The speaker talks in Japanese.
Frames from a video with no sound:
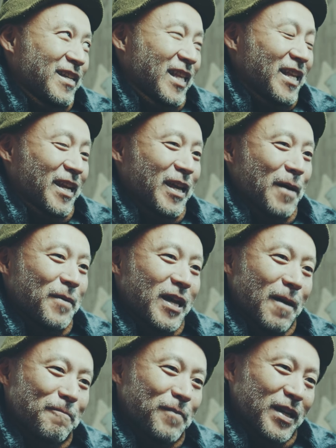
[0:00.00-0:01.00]
ただね、山
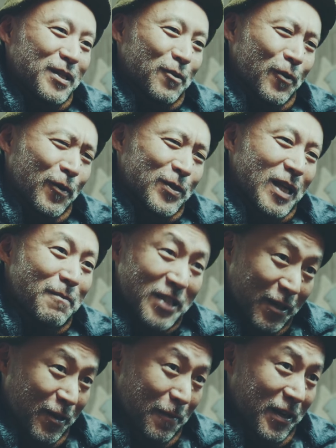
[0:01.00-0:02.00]
やっぱりその寒
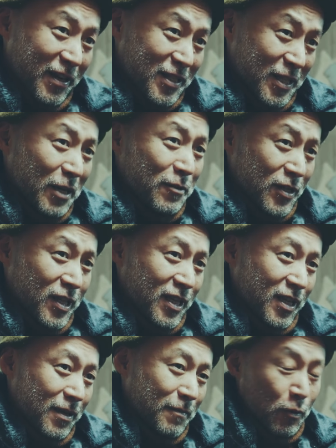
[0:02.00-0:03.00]
さのレベルが違うし、